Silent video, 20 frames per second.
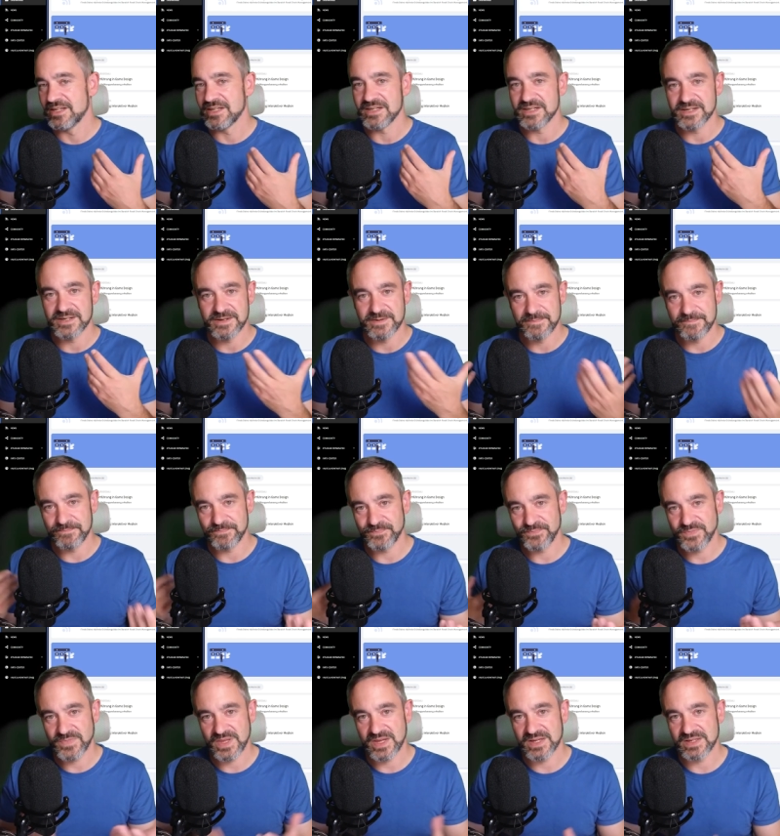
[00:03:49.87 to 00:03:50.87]
Ähm,
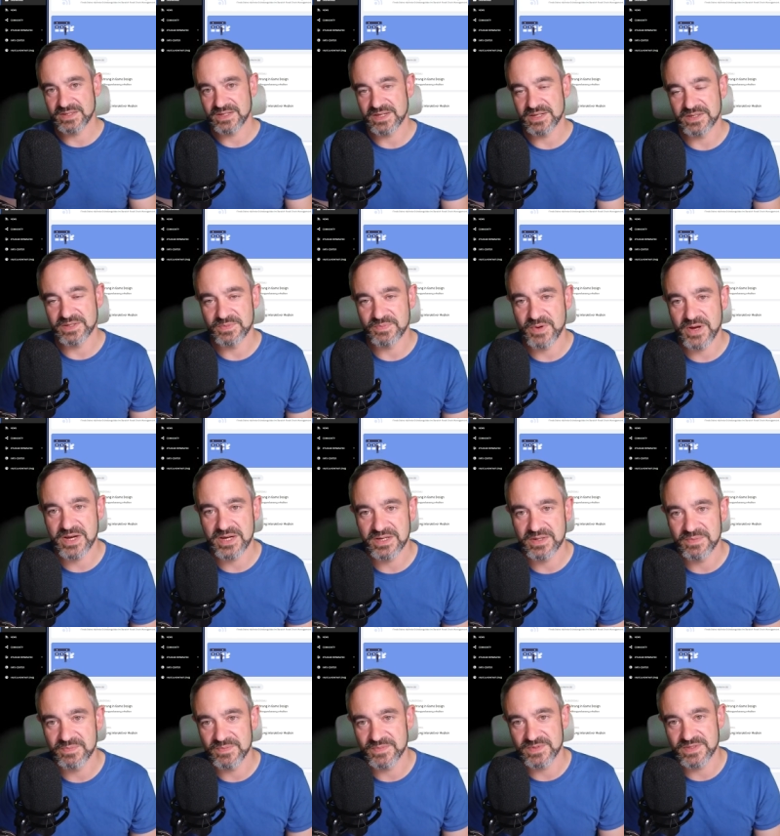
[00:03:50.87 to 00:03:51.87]
da die
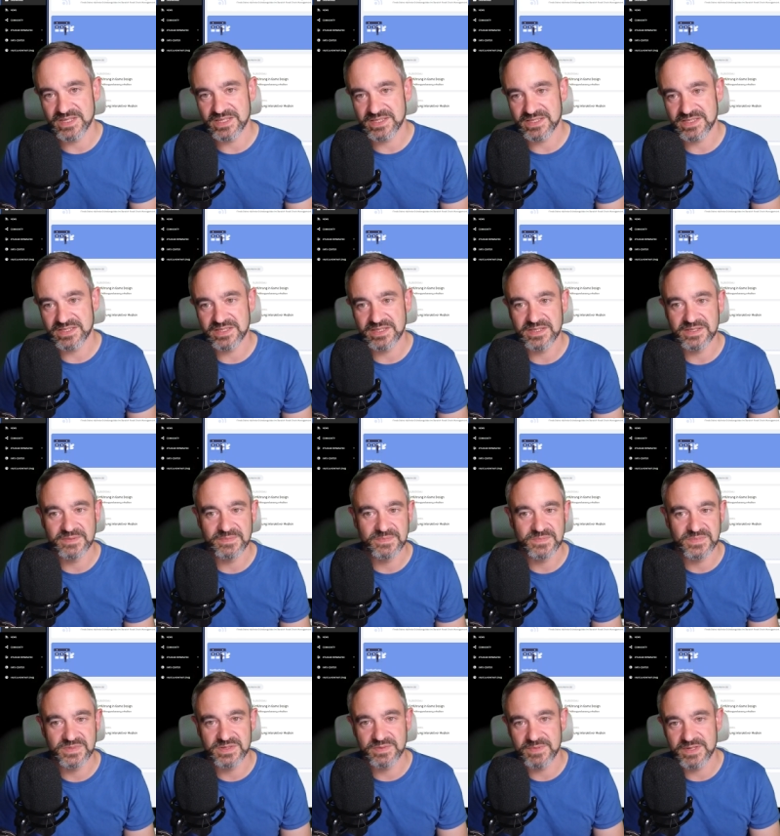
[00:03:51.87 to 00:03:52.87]
paar sechs
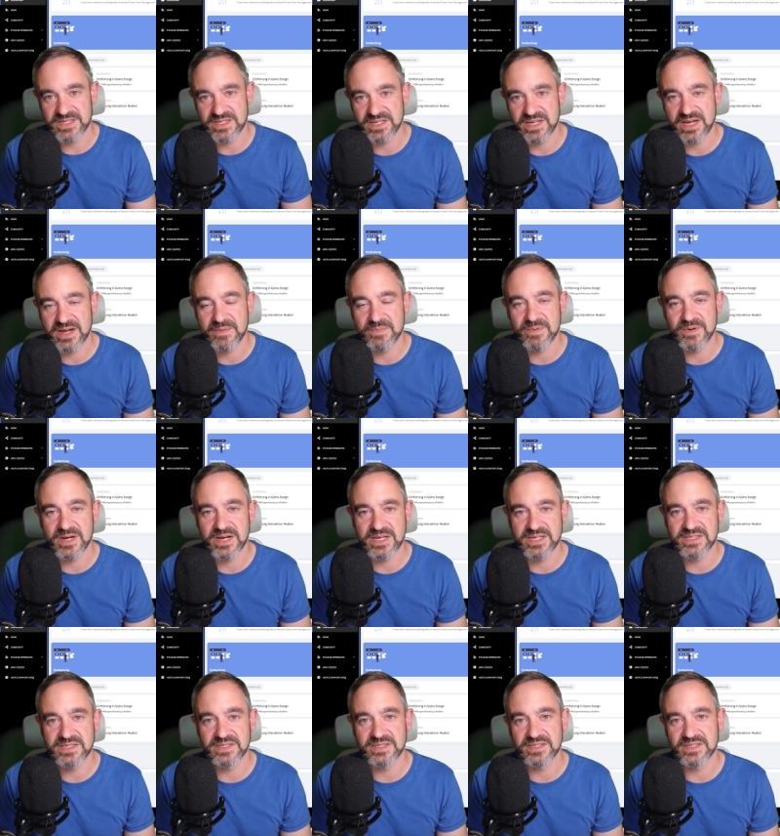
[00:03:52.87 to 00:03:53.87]
ähm, Semester
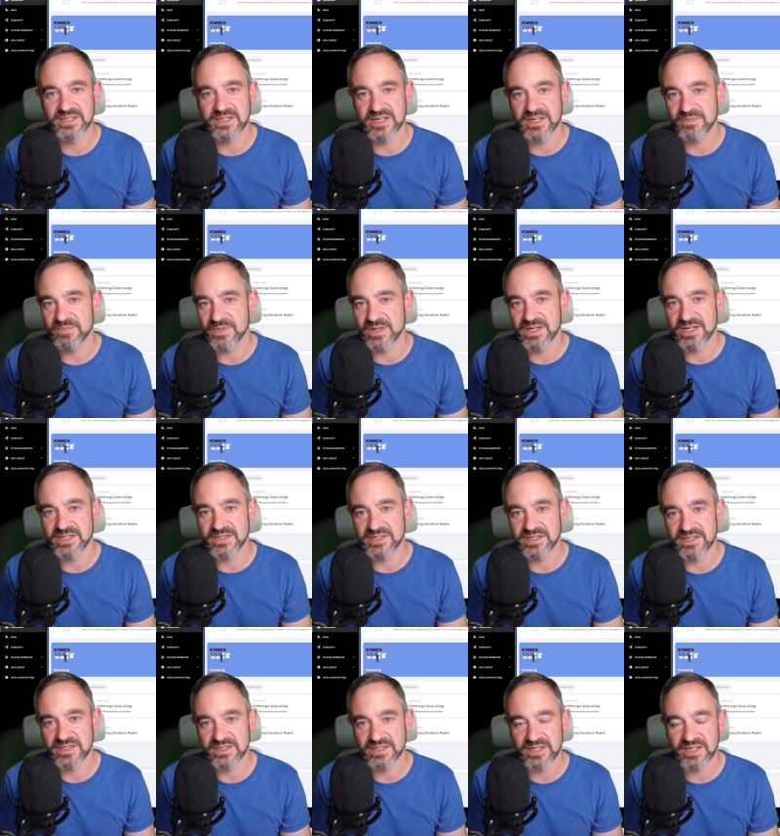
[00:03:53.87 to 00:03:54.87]
abreißen, dann hat man halt
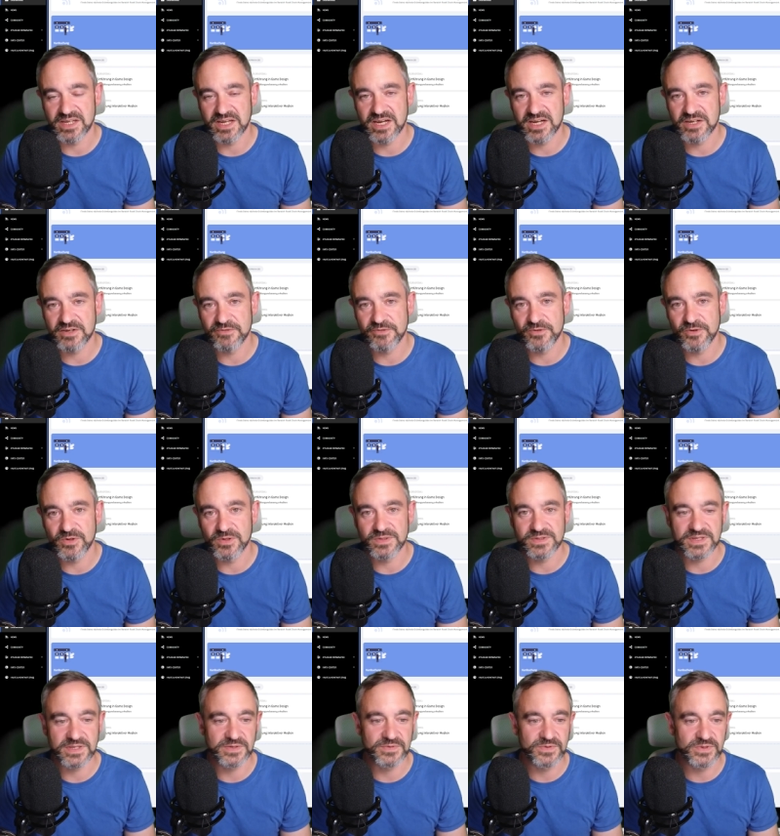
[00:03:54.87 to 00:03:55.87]
seine drei Jahre voll,
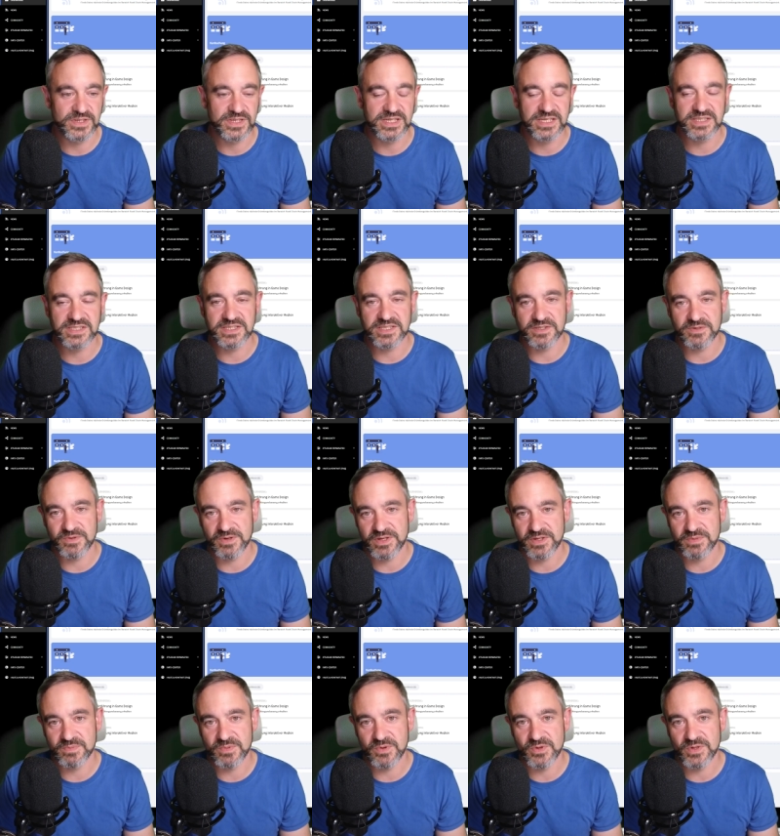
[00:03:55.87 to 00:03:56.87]
seine 180
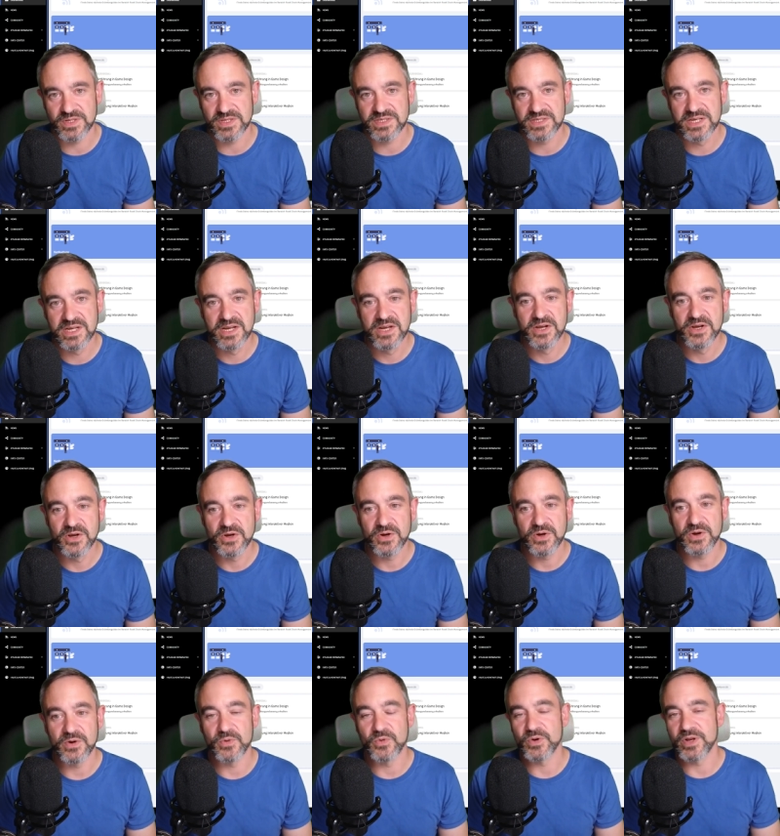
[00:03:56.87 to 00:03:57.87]
Credit Points.
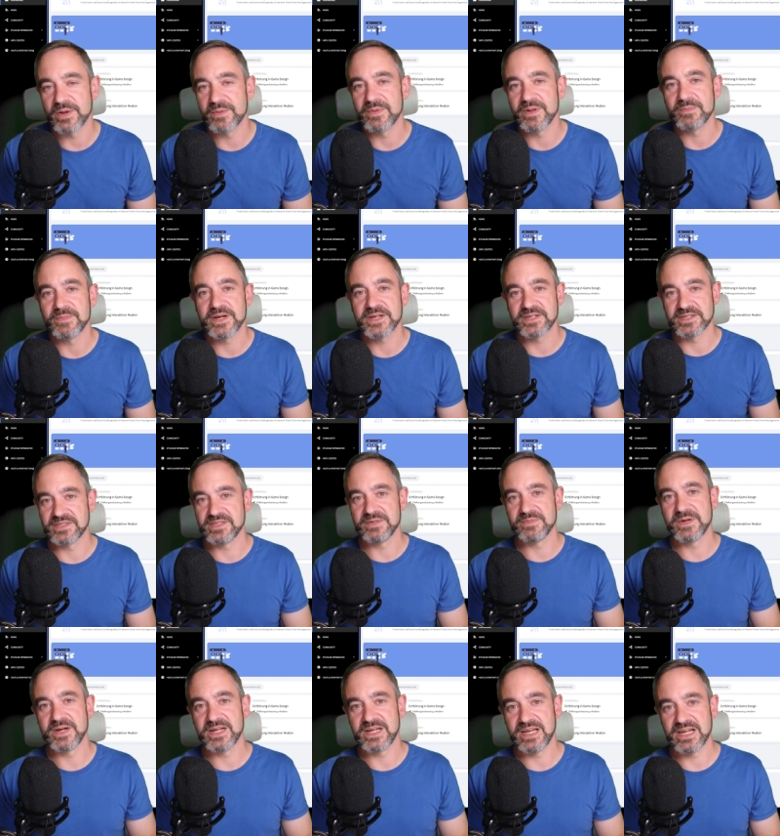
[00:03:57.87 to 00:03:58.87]
Oder man macht es
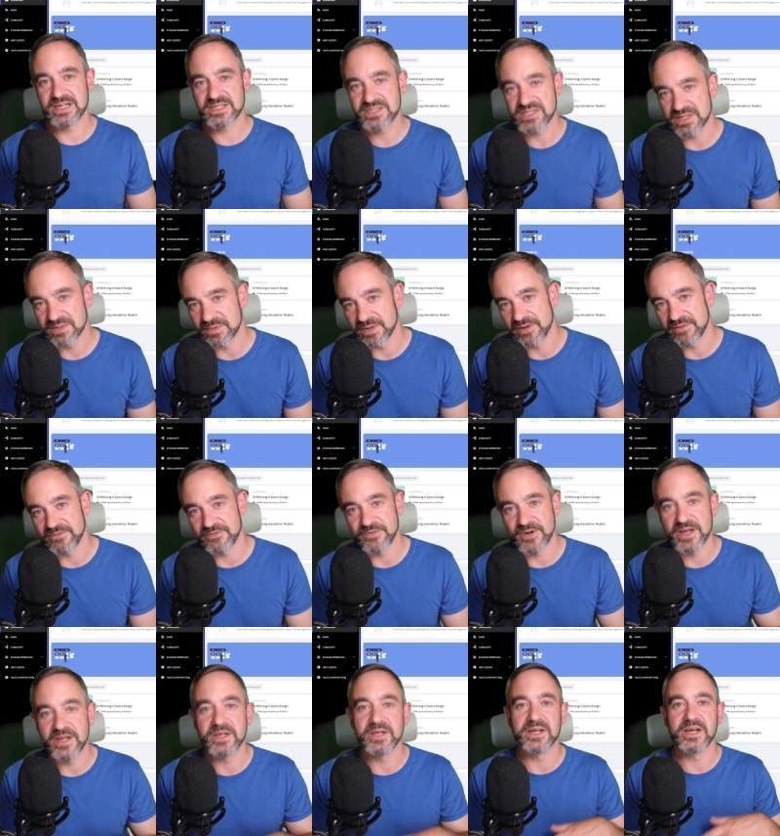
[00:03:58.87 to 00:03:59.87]
eben halt langsamer,
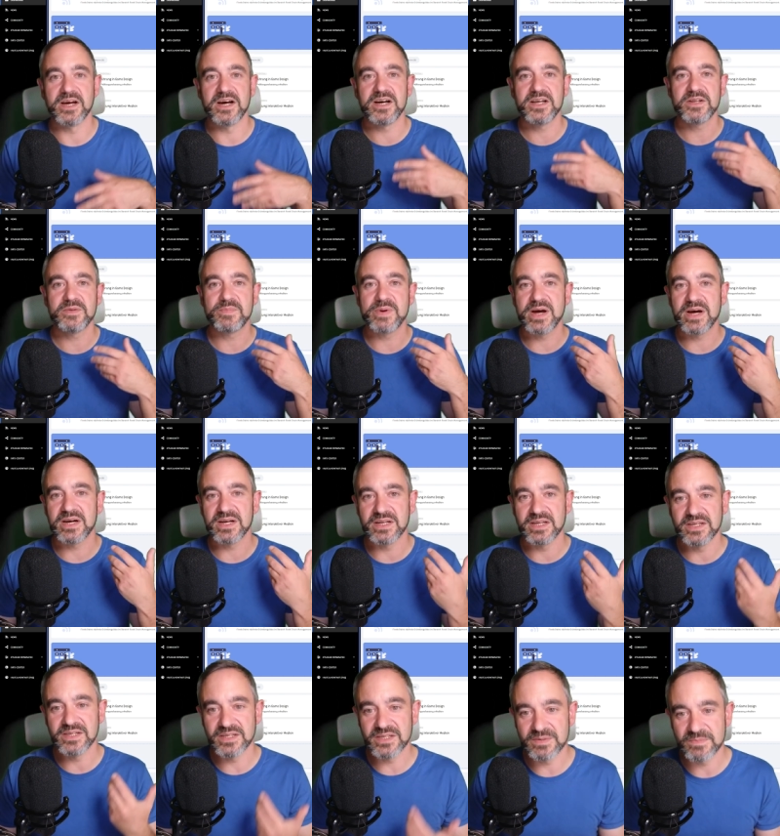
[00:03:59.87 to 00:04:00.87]
weil gerade
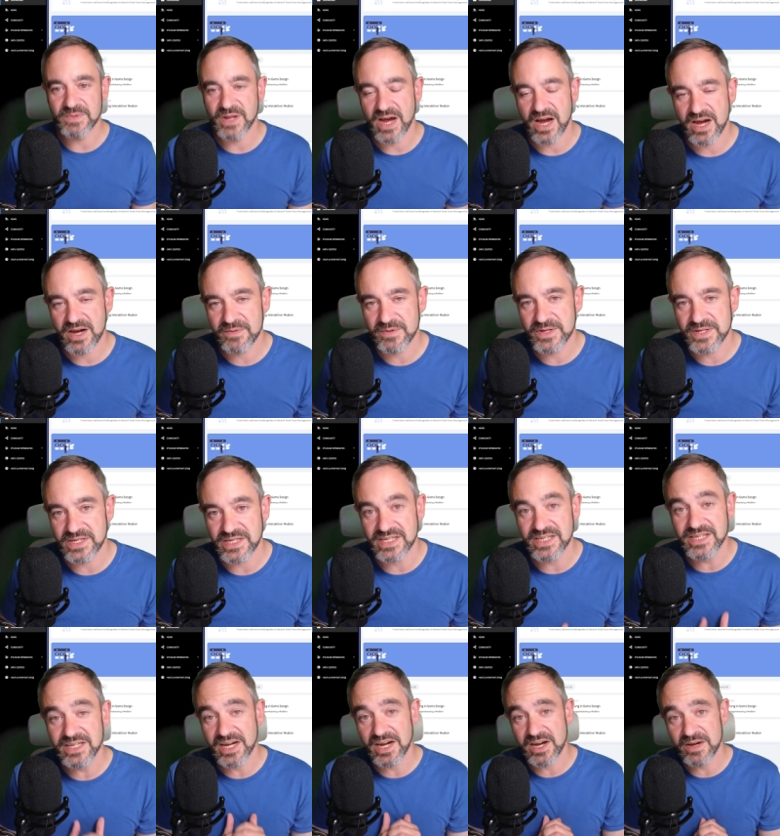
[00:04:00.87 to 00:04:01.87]
parallel neben der Arbeit,
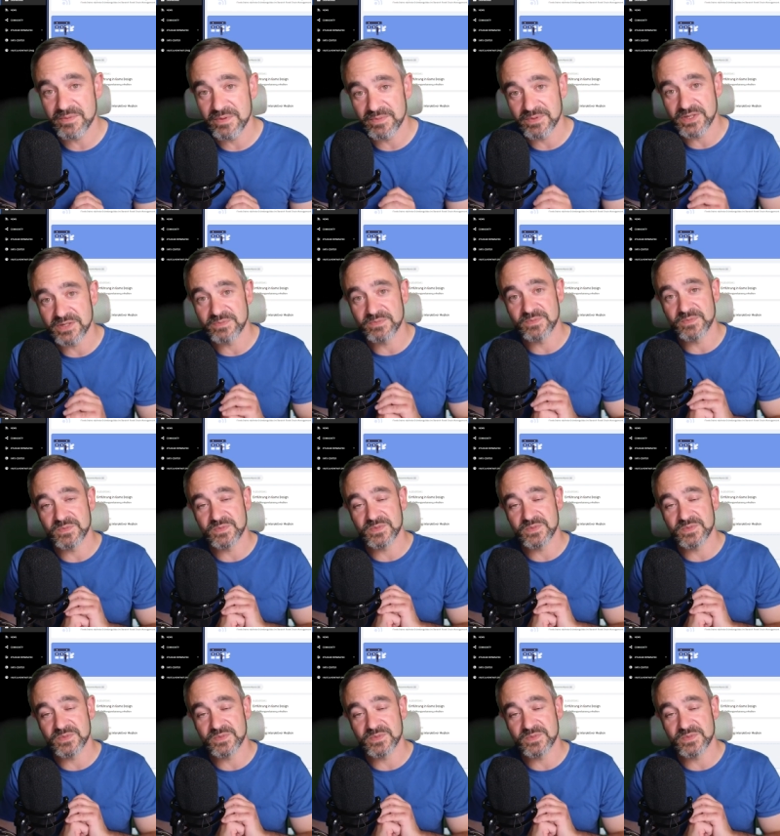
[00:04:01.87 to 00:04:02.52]
ich habe mit dem